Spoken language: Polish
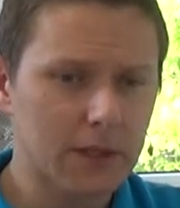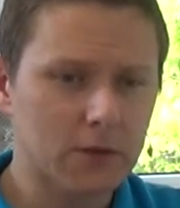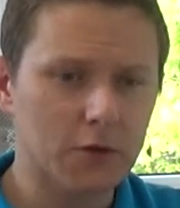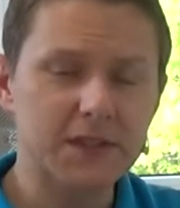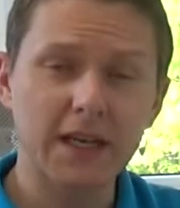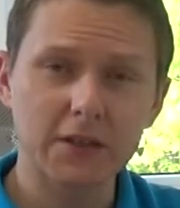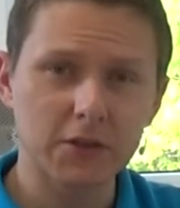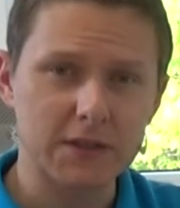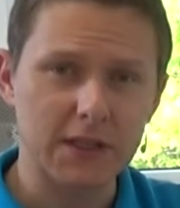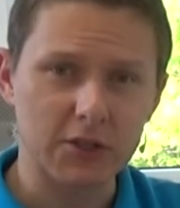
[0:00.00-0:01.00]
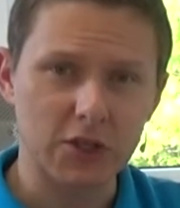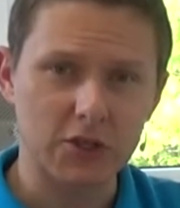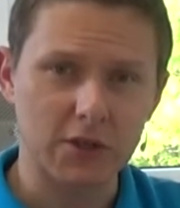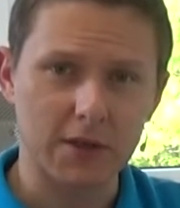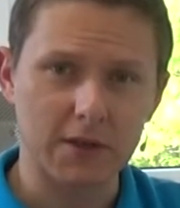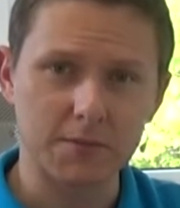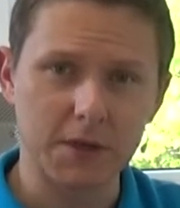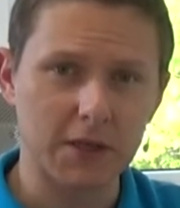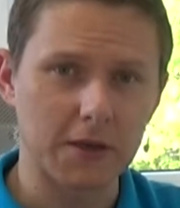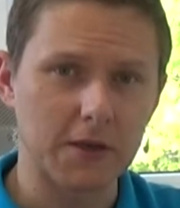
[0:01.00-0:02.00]
to wcale nie oznacza, że
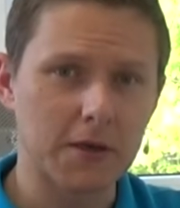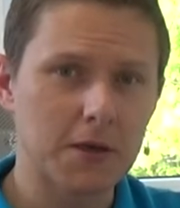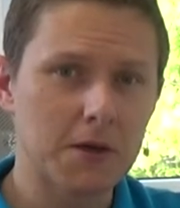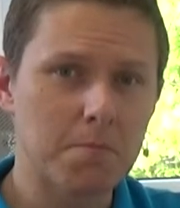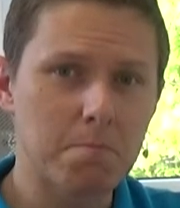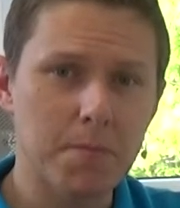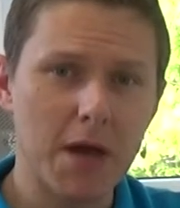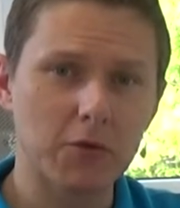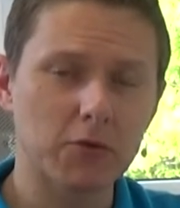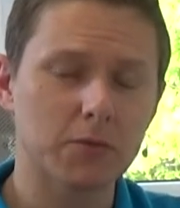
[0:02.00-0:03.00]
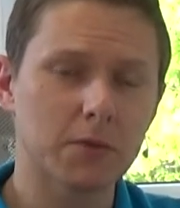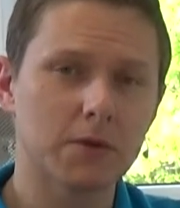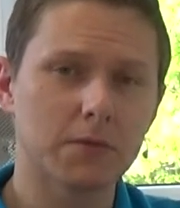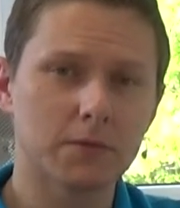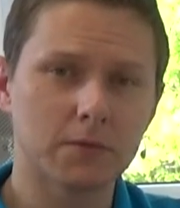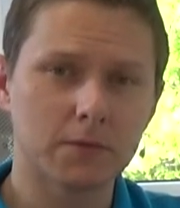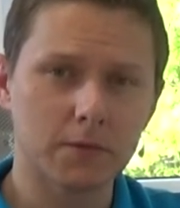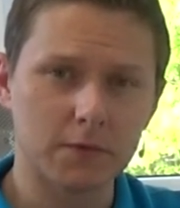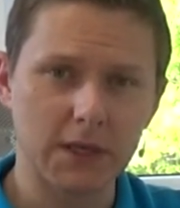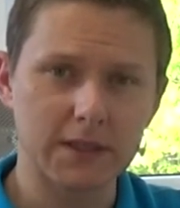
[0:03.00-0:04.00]
mieli pełną
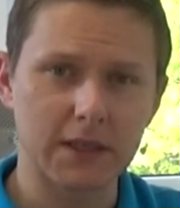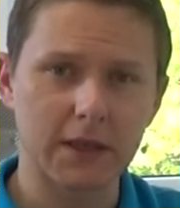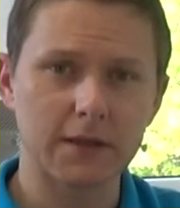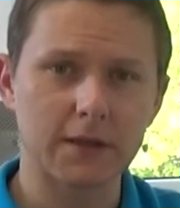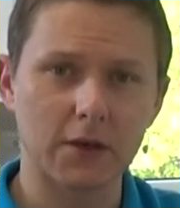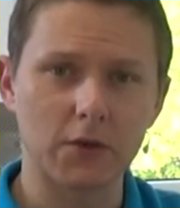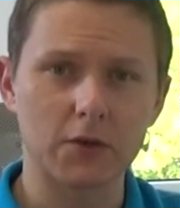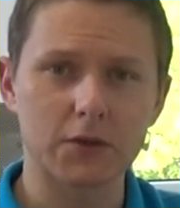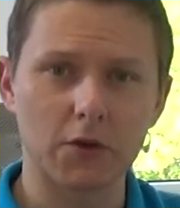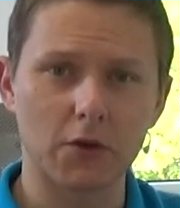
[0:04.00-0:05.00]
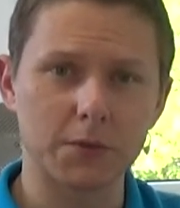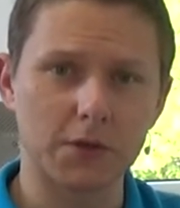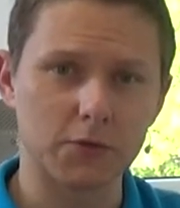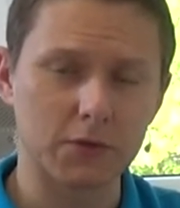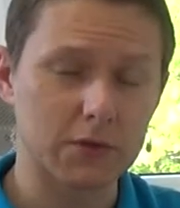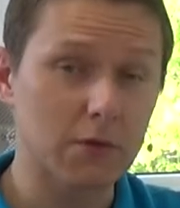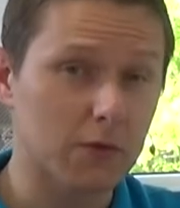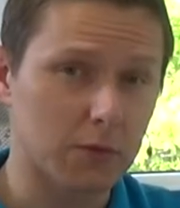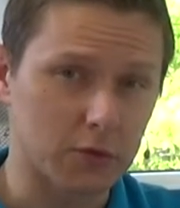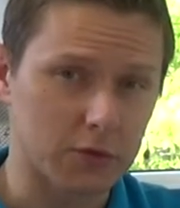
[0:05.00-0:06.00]
wiedzę tego, co objawiło
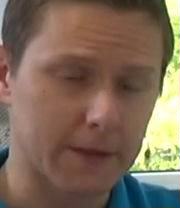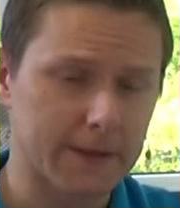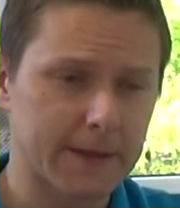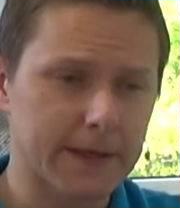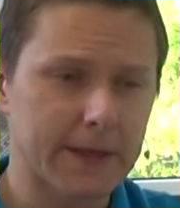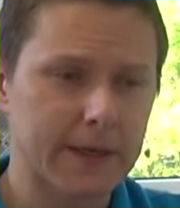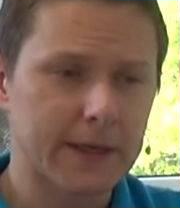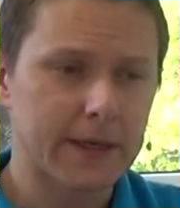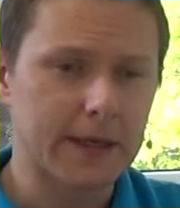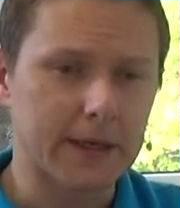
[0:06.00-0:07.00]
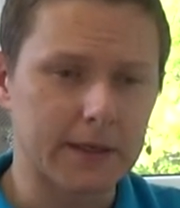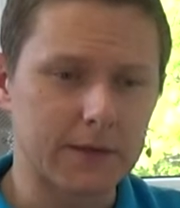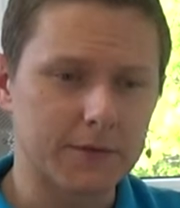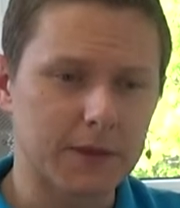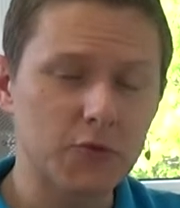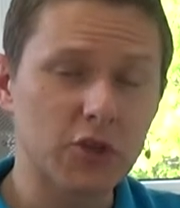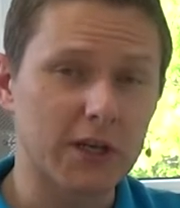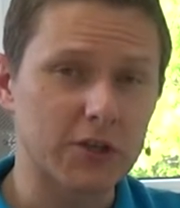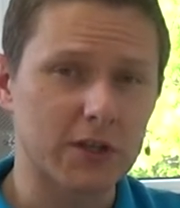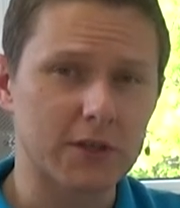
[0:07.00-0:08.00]
Słowo Boże. E, w tym
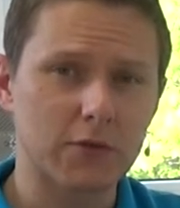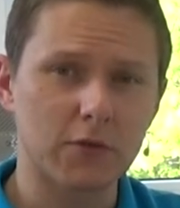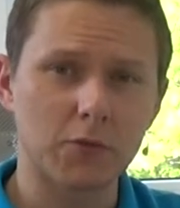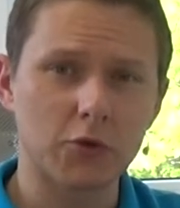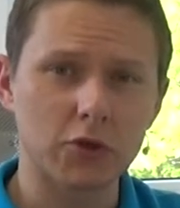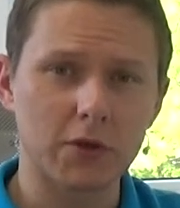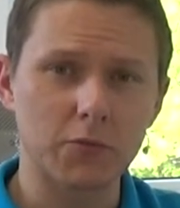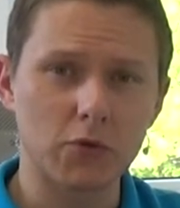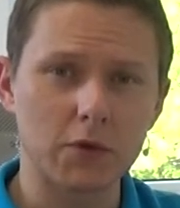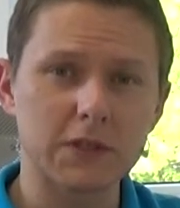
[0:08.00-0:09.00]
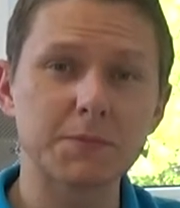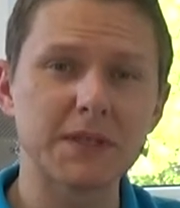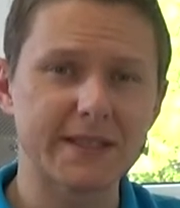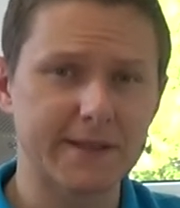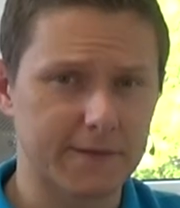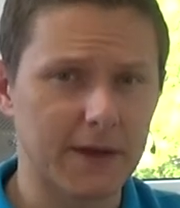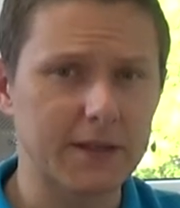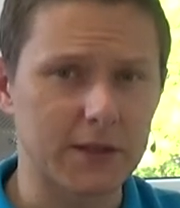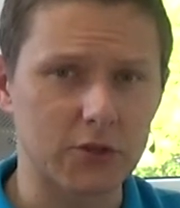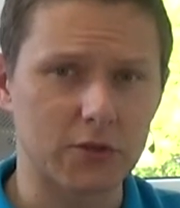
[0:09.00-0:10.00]
czasie Słowo Boże było
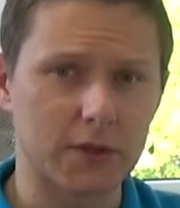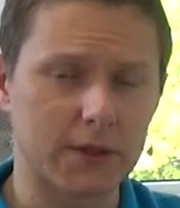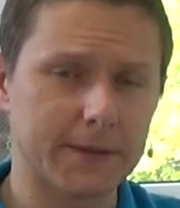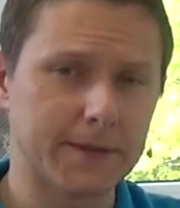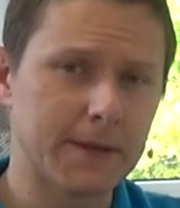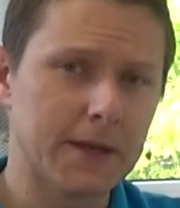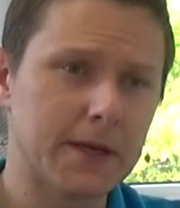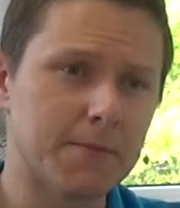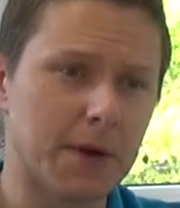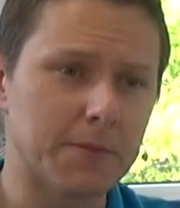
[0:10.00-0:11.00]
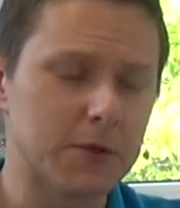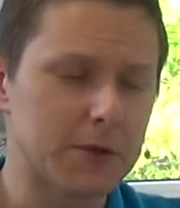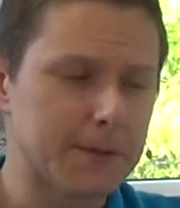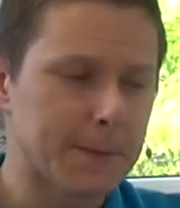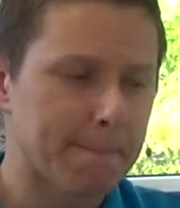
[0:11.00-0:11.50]
spisywane ciągle. Mamy